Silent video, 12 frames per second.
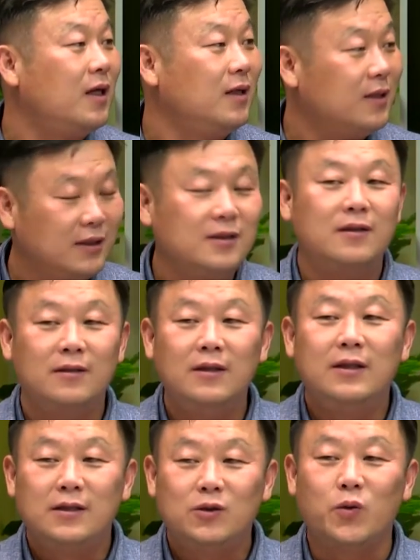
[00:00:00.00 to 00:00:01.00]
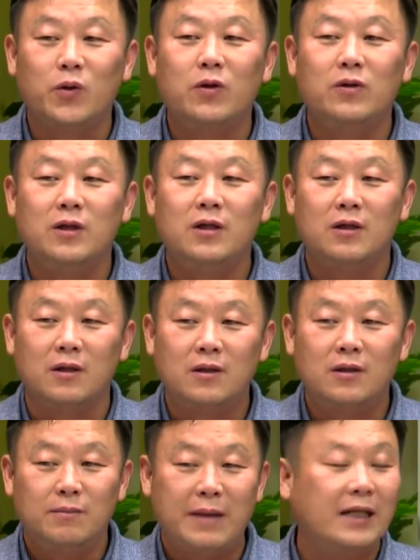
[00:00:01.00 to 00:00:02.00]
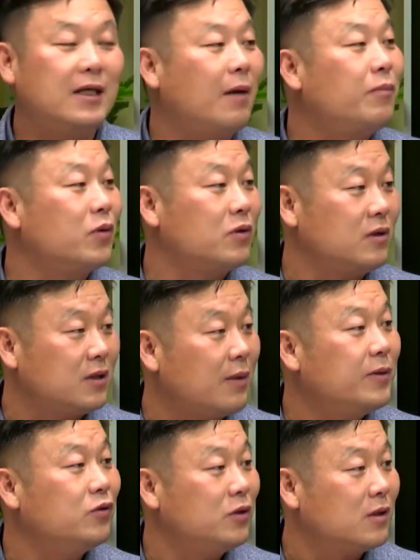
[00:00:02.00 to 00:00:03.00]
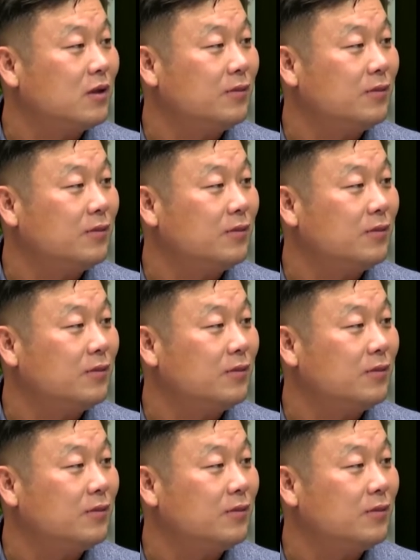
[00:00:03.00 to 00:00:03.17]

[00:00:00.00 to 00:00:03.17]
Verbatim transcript: 그래서 종교인들이 더 많이 앞으로 더 참여해 주실 걸